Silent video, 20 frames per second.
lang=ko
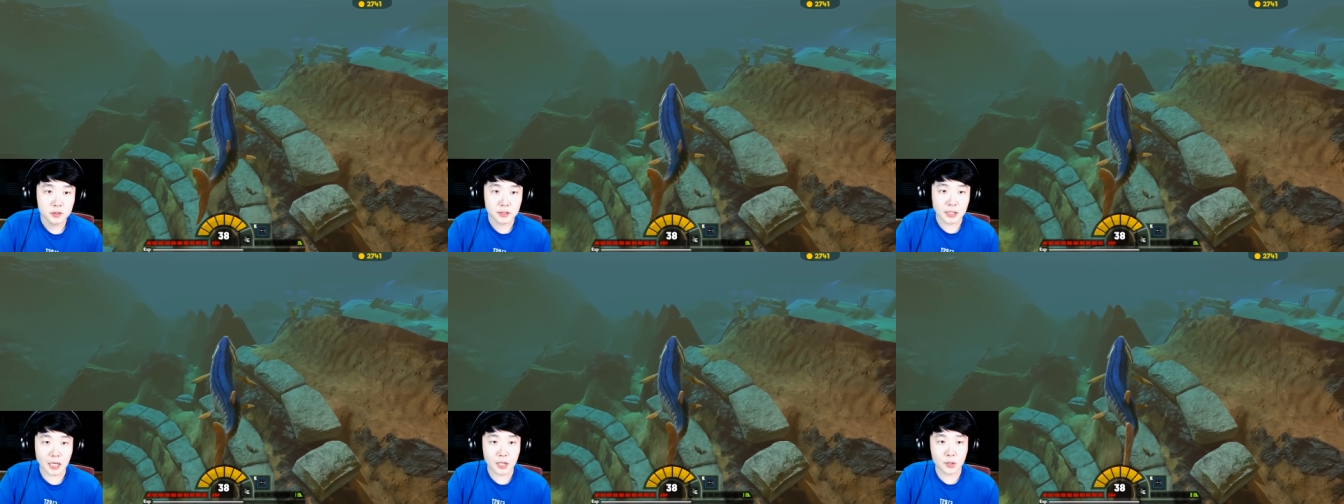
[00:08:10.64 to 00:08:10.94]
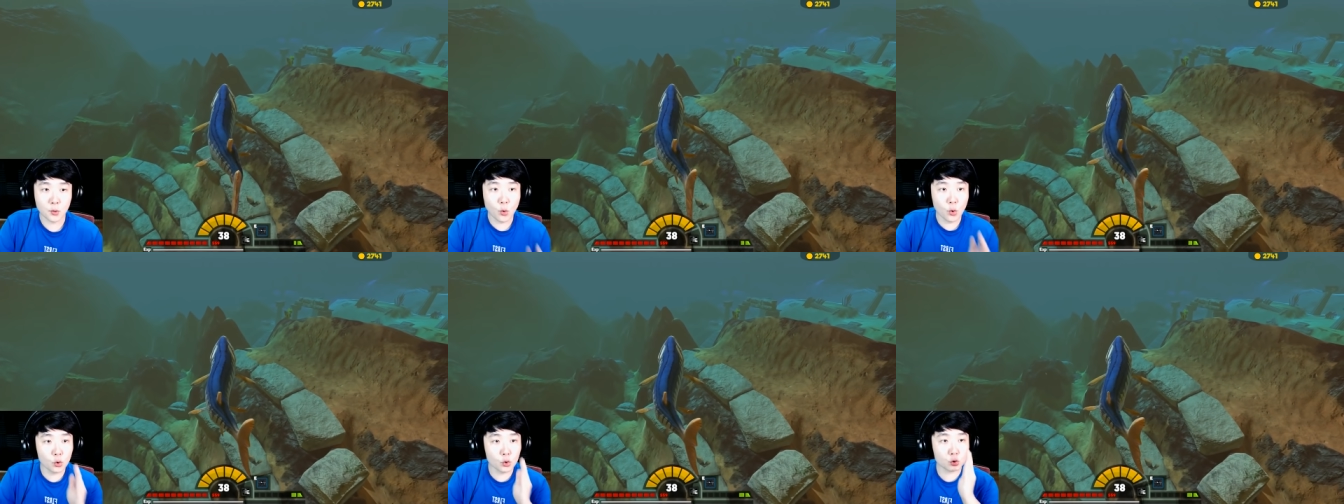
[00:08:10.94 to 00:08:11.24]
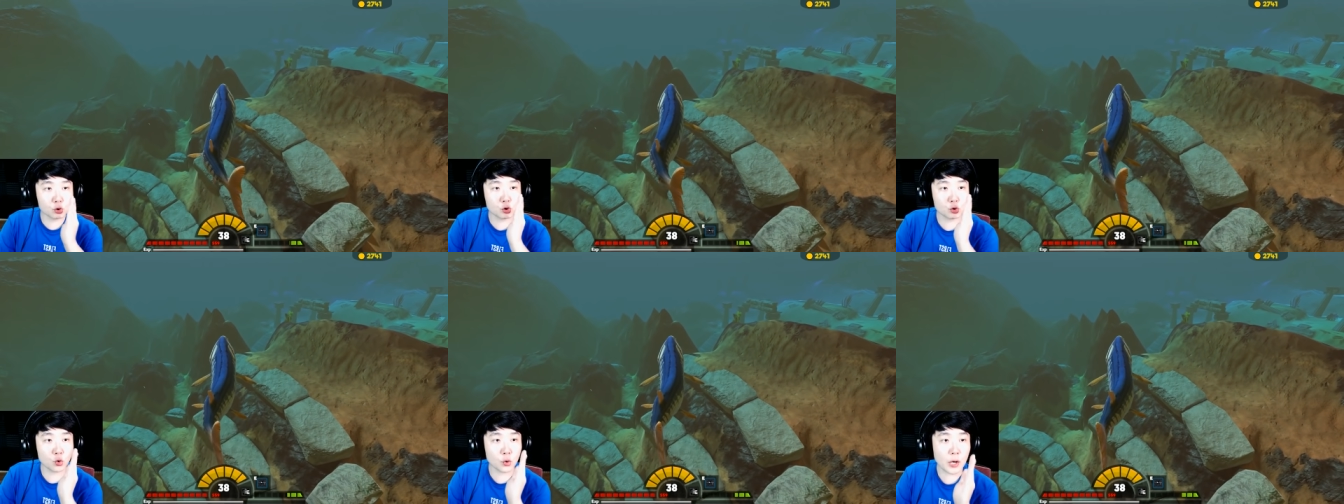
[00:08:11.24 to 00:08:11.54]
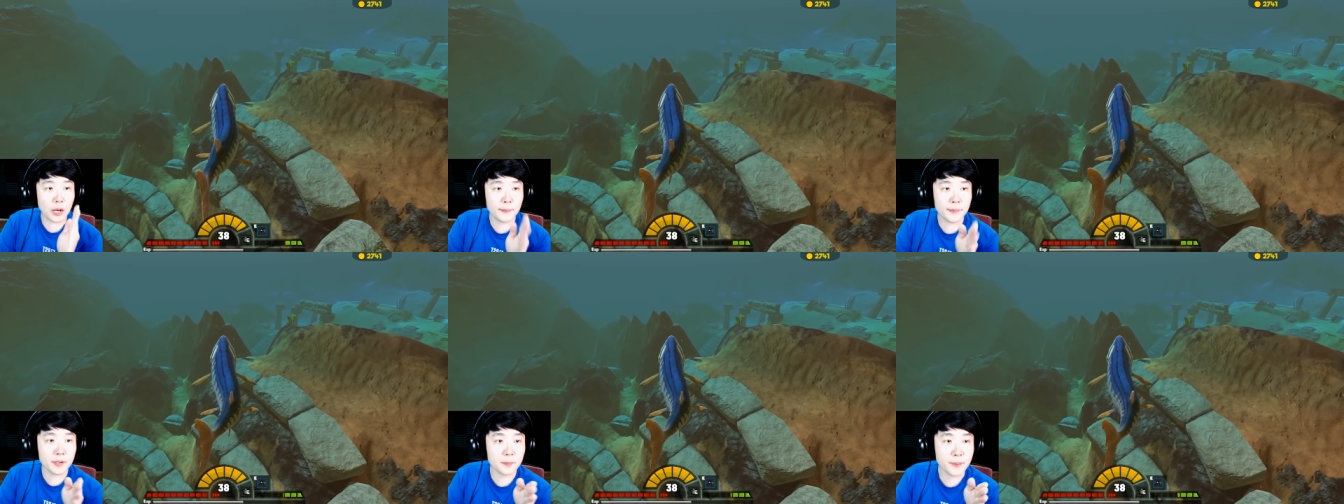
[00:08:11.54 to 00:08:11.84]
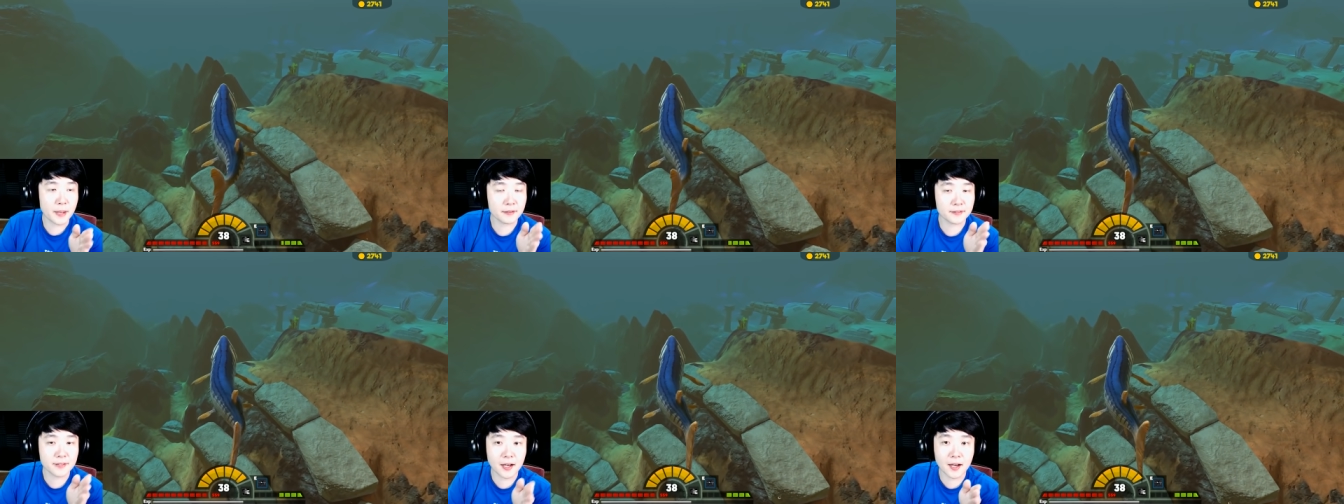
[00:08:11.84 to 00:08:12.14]
자 요 루트로 가면은
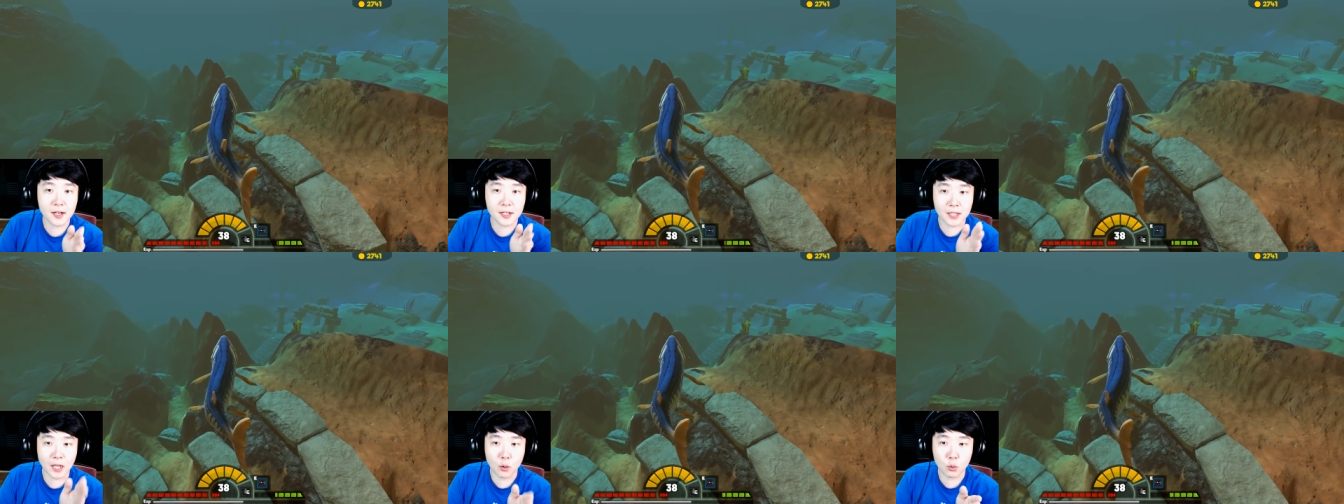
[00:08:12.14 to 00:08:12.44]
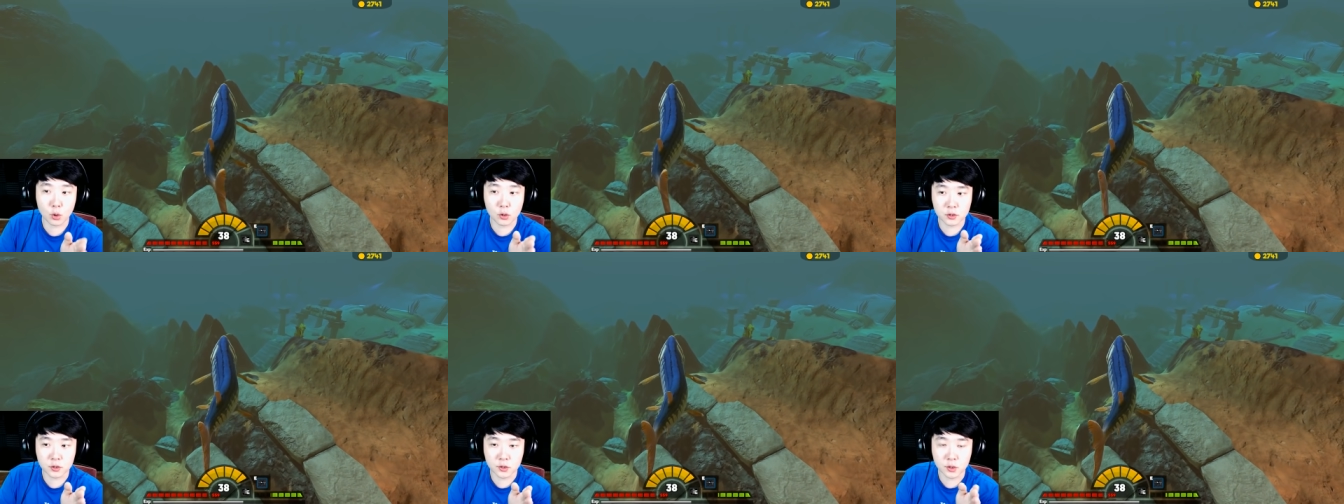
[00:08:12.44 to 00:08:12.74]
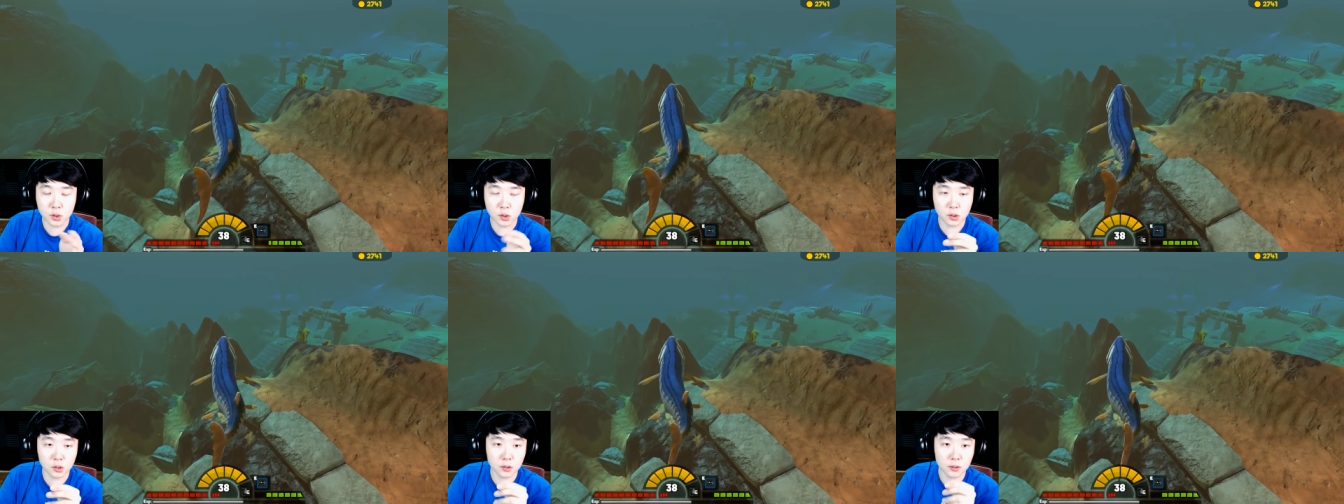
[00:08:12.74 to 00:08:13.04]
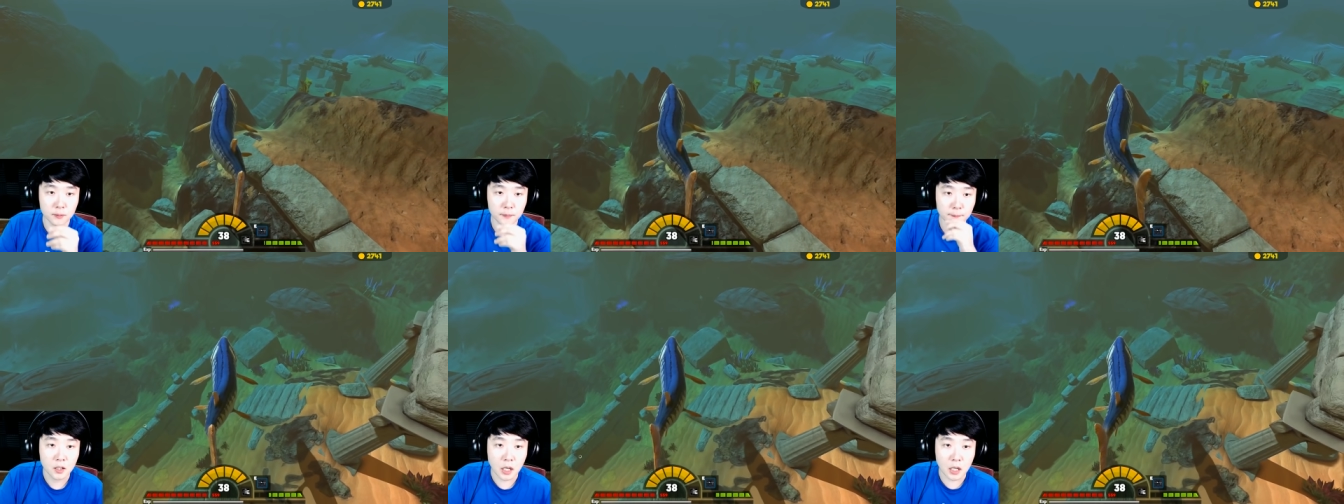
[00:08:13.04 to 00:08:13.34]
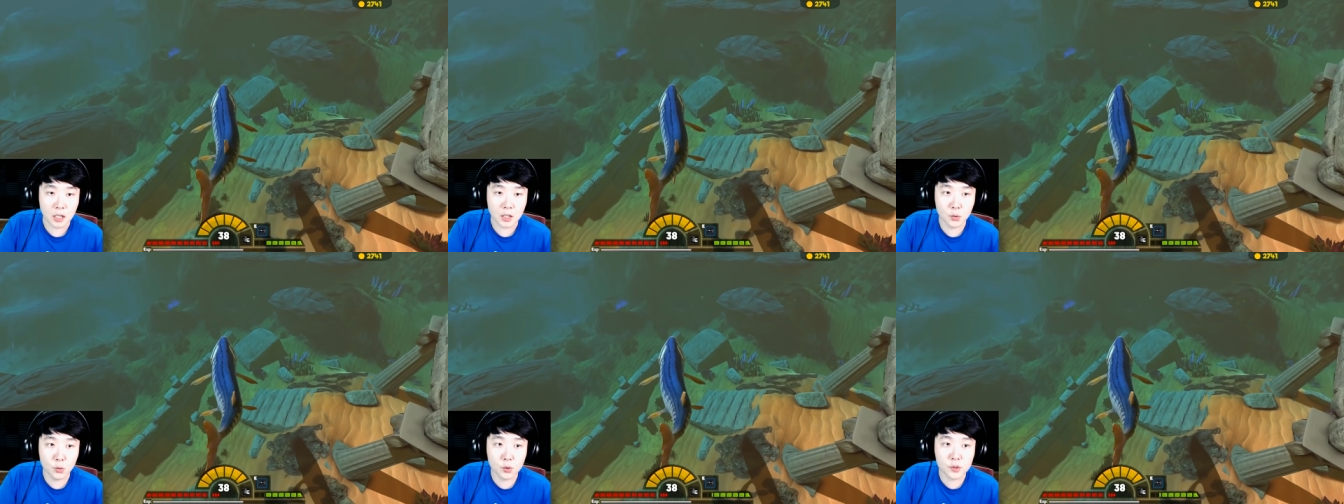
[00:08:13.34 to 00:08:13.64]
백상아리 나오거든요.
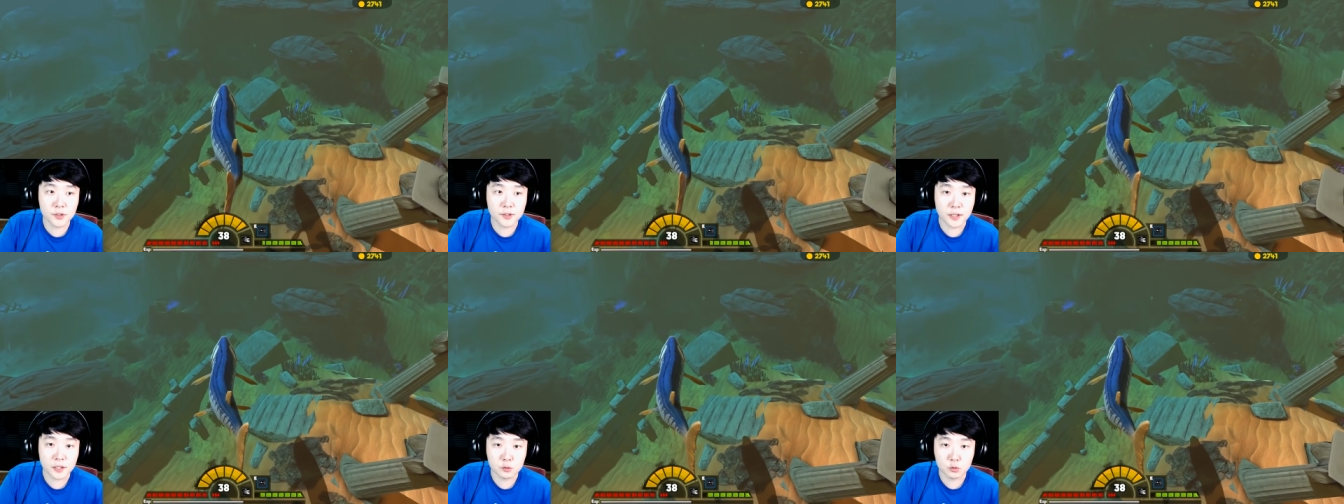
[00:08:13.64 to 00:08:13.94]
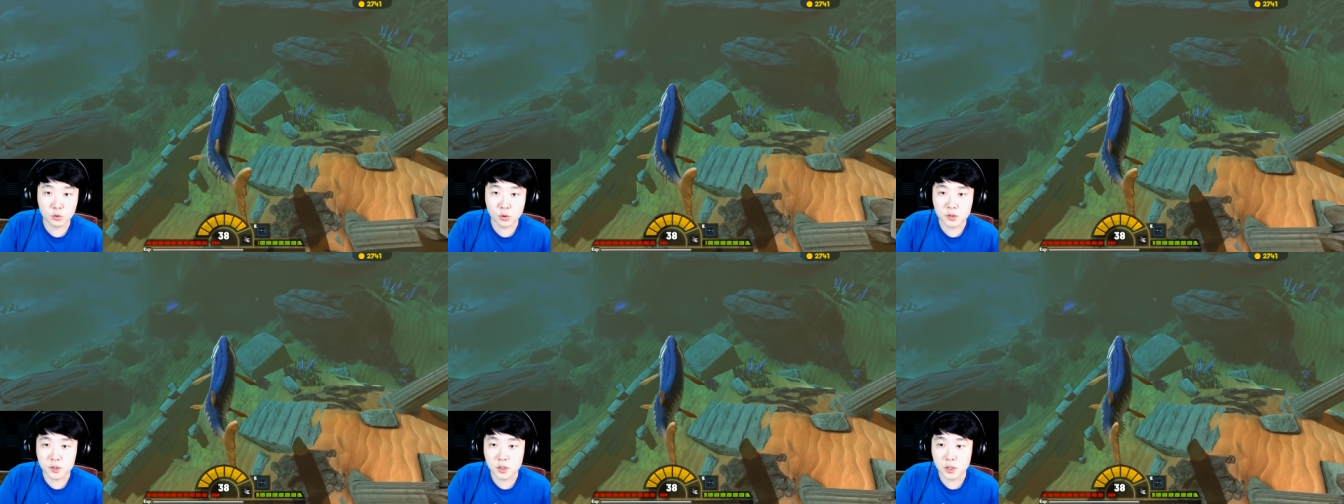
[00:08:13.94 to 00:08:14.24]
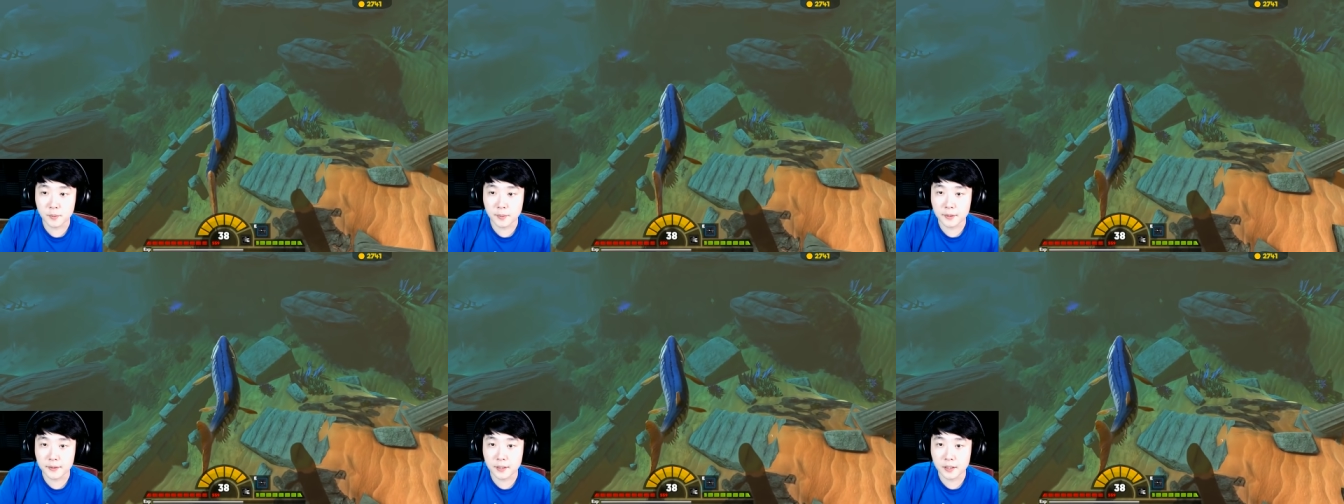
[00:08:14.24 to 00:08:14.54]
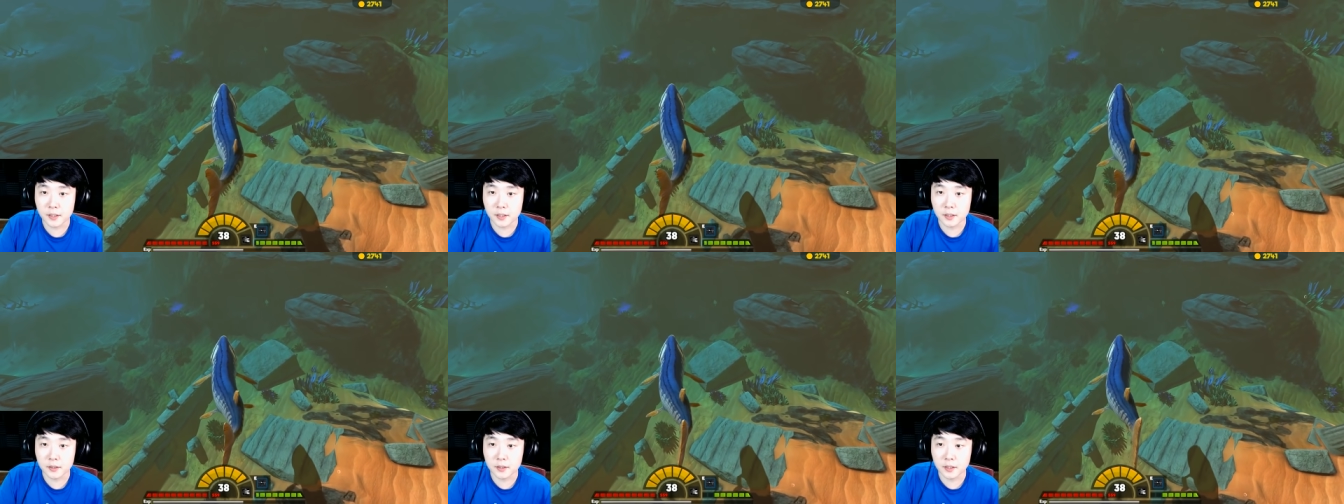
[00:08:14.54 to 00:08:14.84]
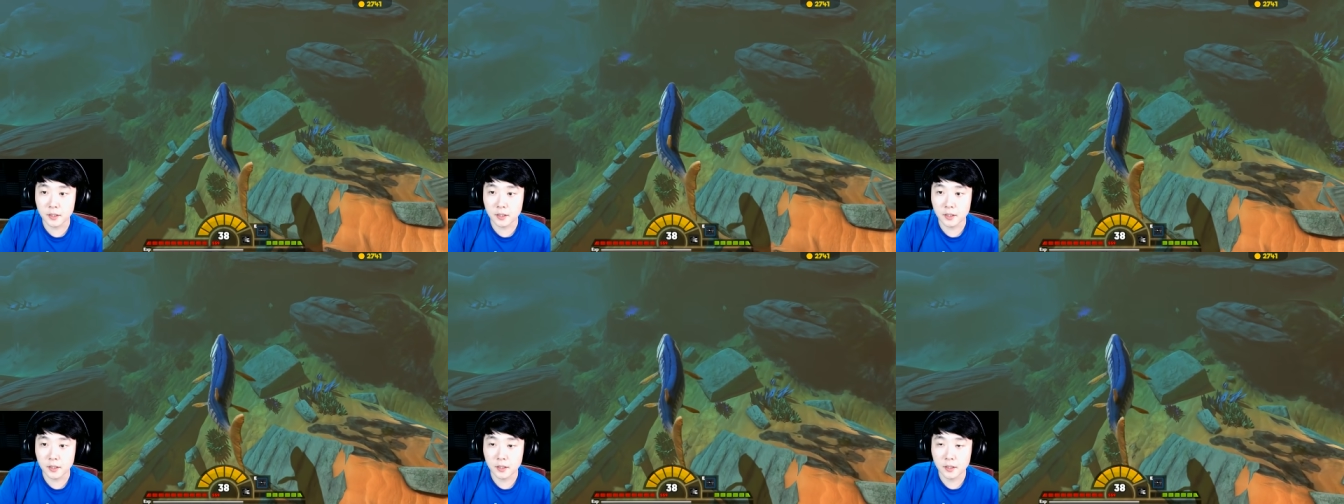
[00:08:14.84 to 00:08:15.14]
아까 여기서 내가 죽었지 백상아리한테.